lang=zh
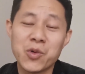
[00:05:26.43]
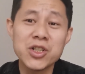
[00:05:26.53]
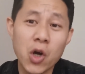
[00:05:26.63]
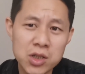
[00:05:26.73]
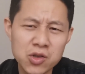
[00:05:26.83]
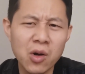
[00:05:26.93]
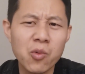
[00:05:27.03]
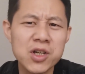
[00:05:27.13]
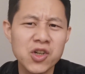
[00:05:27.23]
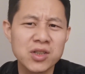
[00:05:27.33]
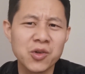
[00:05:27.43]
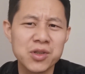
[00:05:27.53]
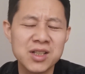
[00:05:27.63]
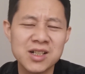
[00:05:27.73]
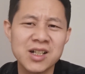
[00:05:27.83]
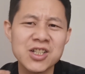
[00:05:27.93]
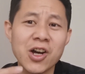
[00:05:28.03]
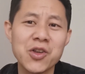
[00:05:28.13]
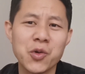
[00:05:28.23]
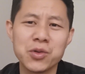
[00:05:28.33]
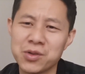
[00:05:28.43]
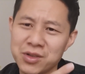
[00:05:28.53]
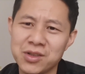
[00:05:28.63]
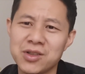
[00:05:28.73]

我小就像我小时候，可想有，